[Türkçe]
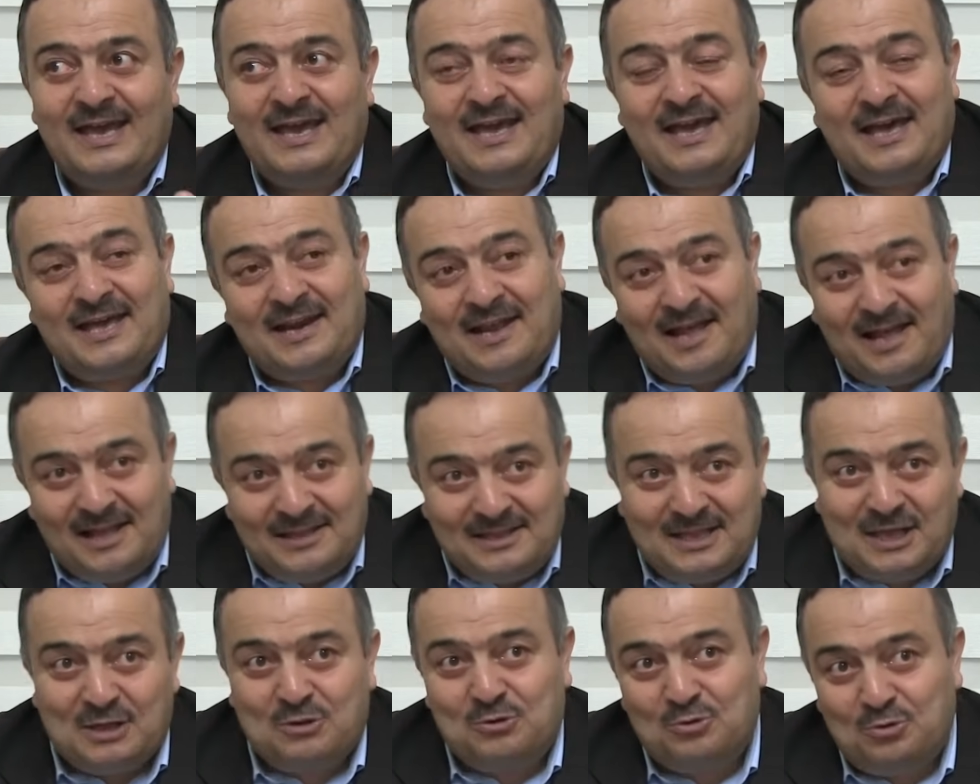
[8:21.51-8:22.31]

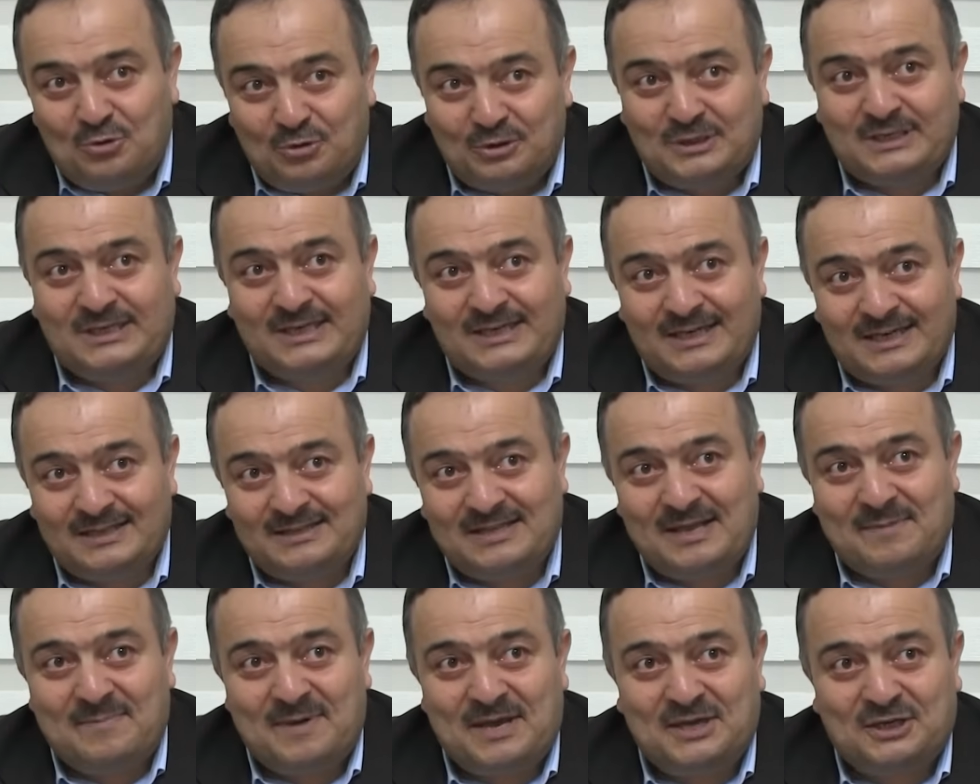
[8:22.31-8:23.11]
Herhalde diyor ki,
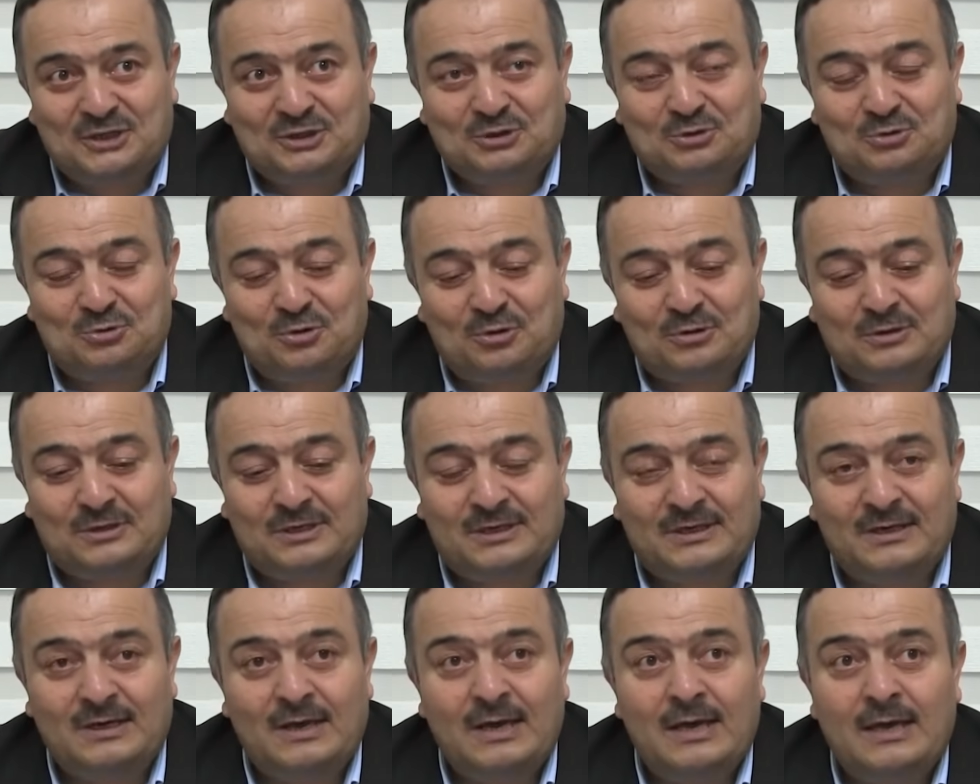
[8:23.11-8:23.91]
demek istiyor
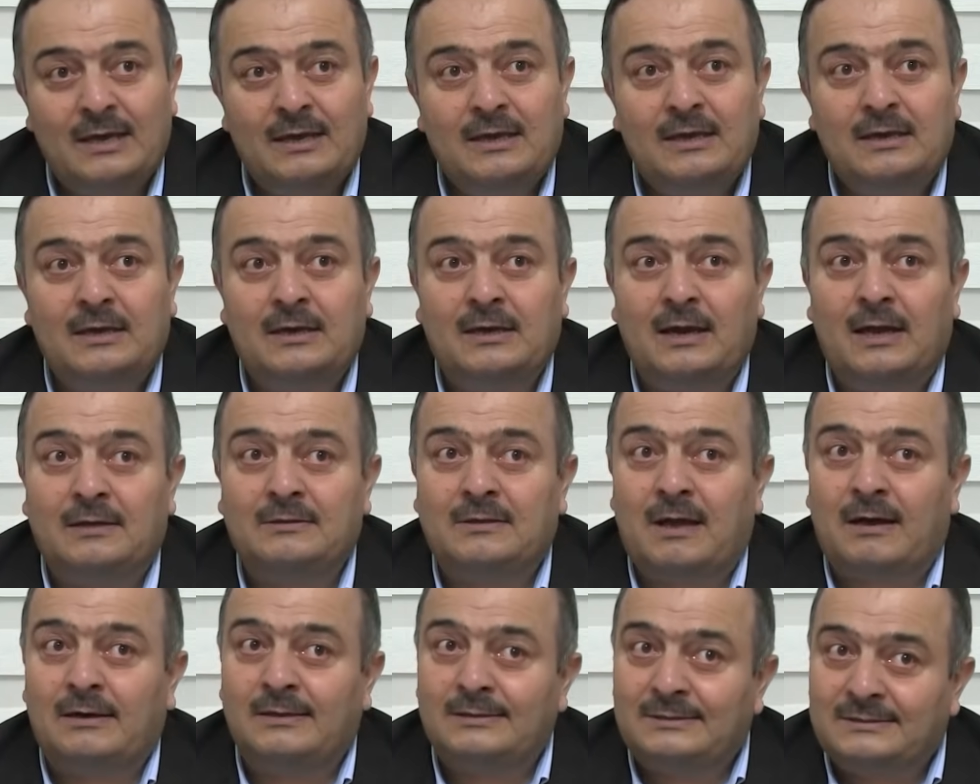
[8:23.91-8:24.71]
ki
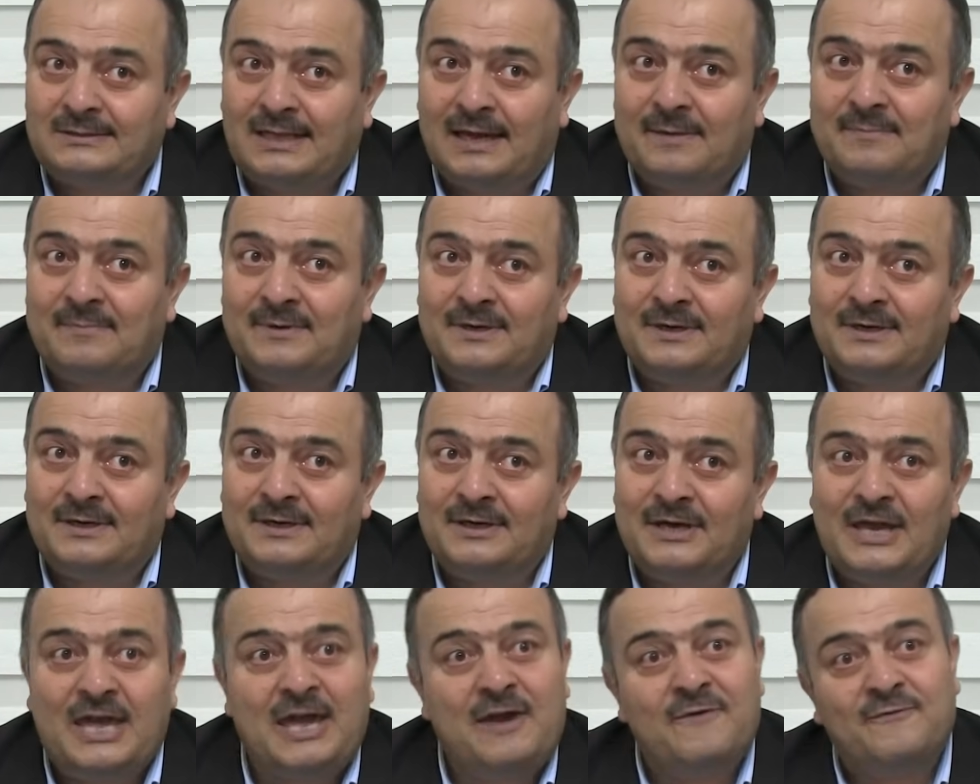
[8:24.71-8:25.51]
Hira Dağı'nda
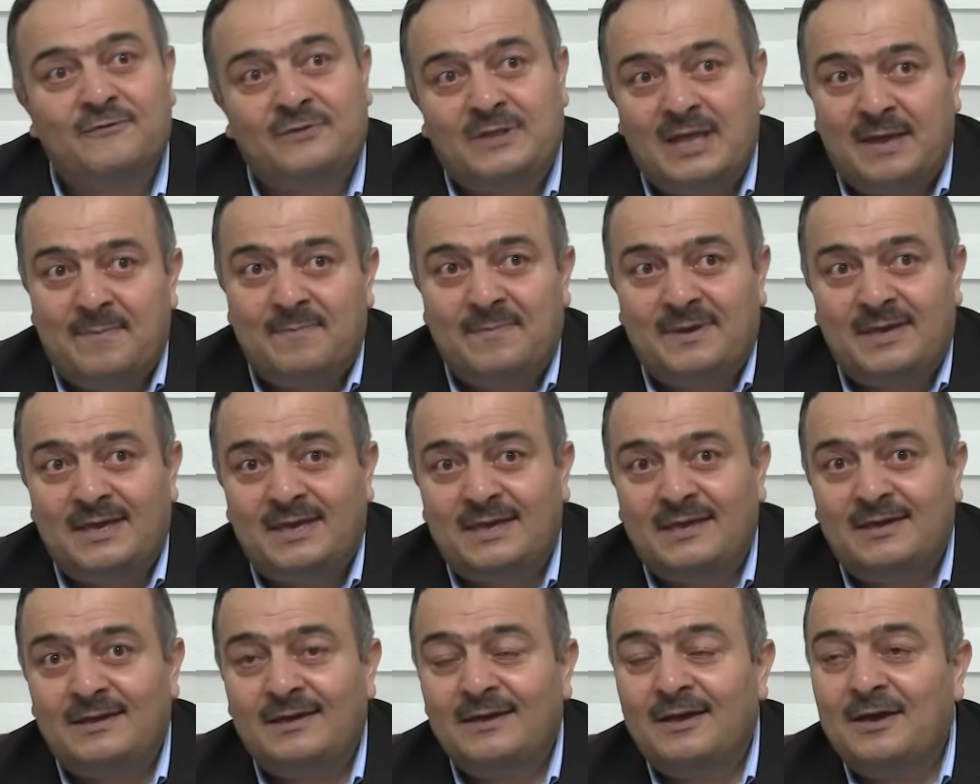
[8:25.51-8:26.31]
mı, evde
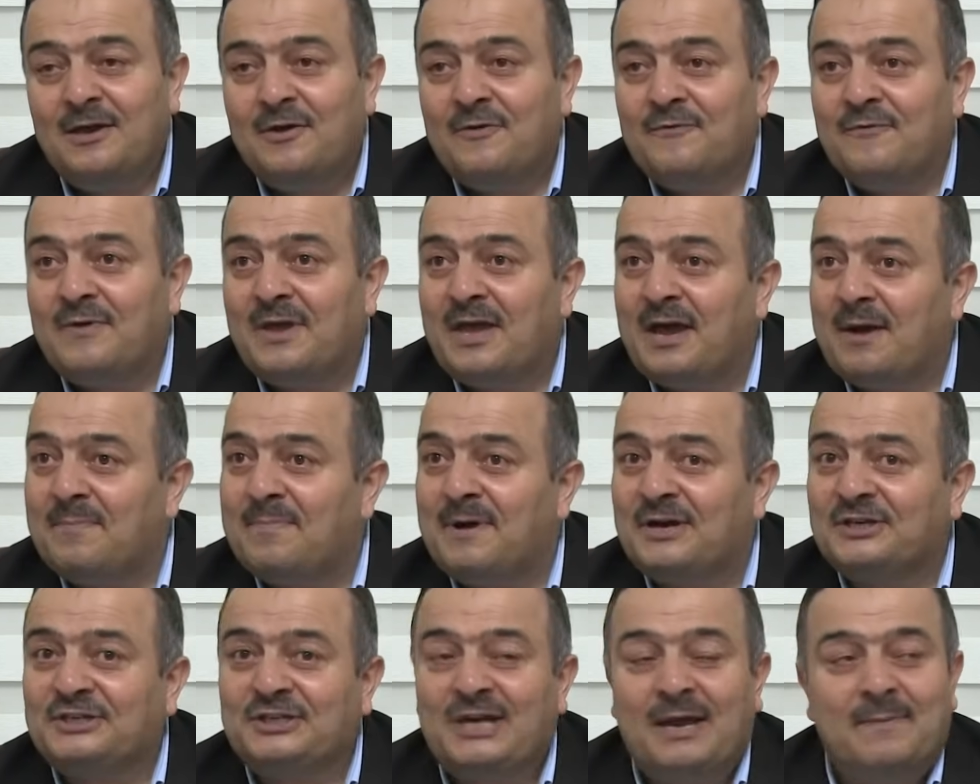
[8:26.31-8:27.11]
mi veya
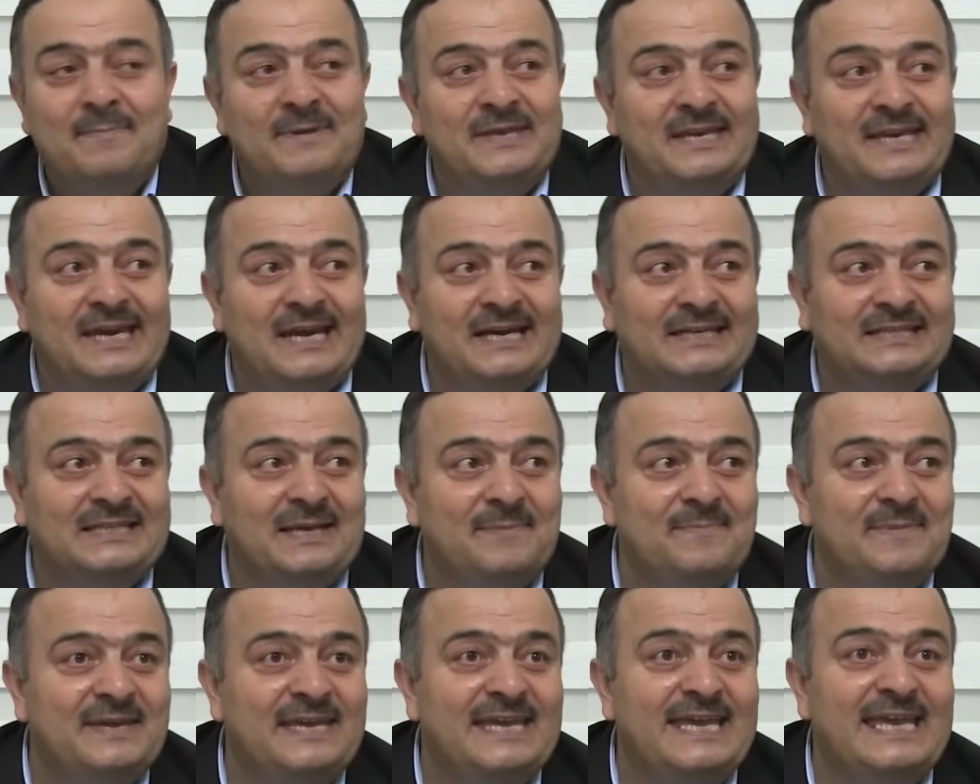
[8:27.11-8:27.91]
başka bir
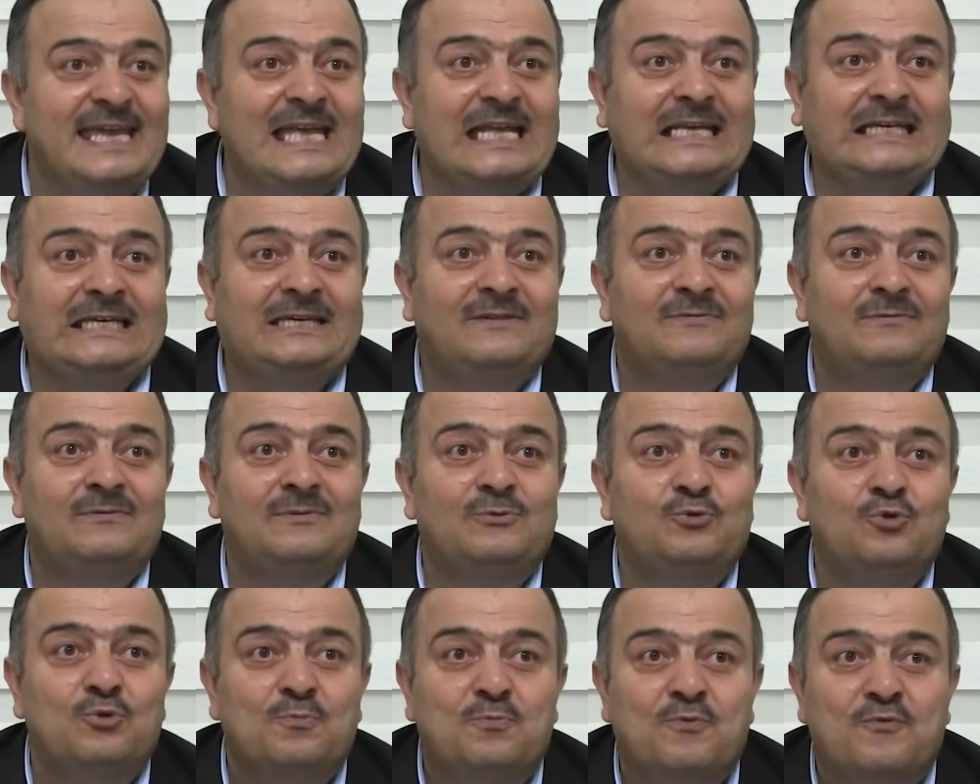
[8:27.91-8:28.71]
yerde mi ilk
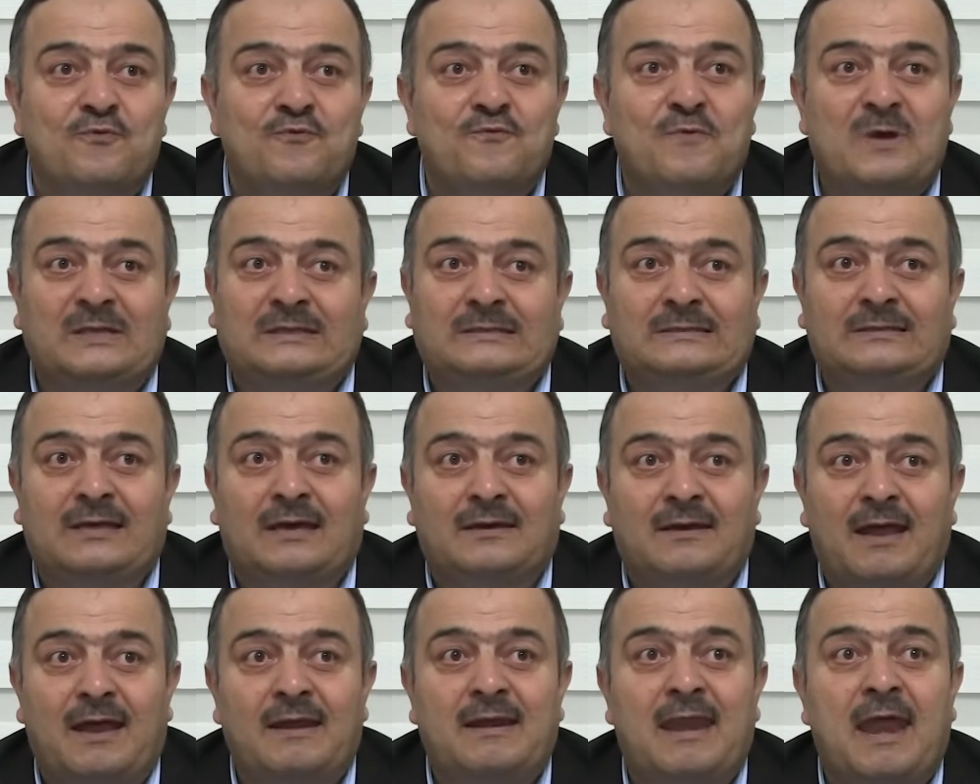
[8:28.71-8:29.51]
nübüvvet
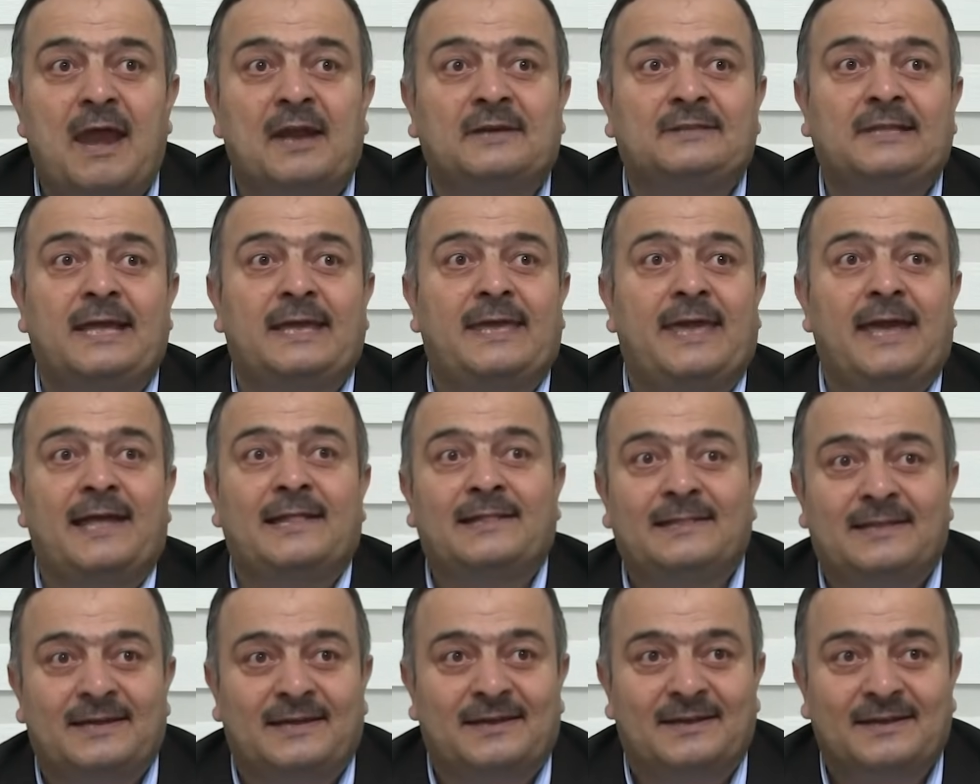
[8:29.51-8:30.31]
sana nerede
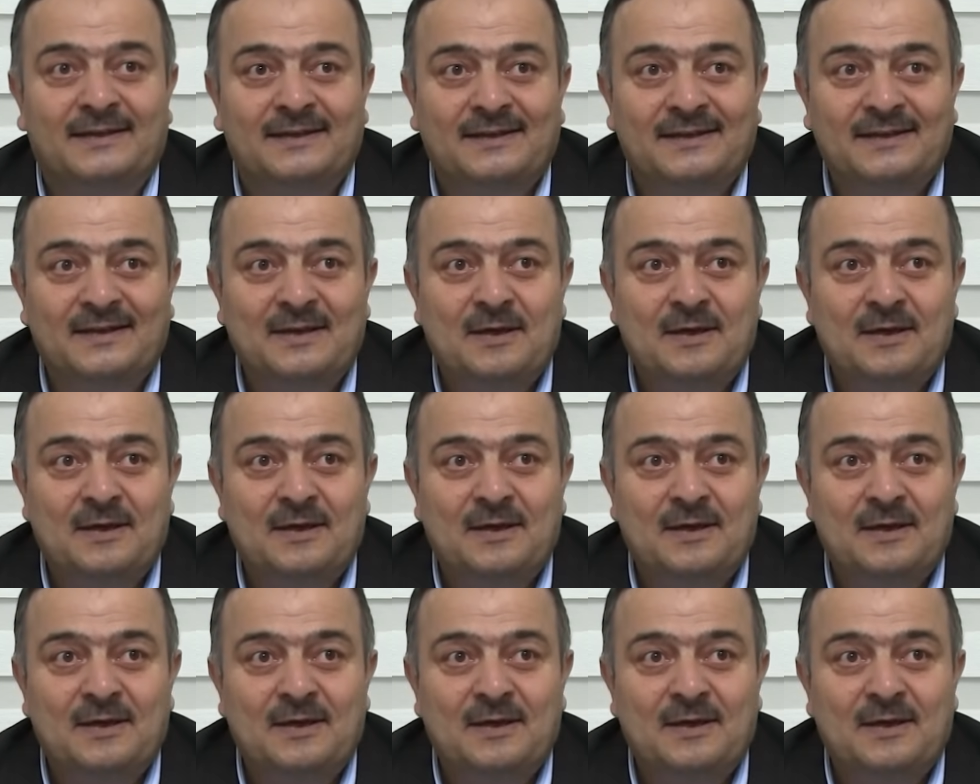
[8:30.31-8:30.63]
geldi?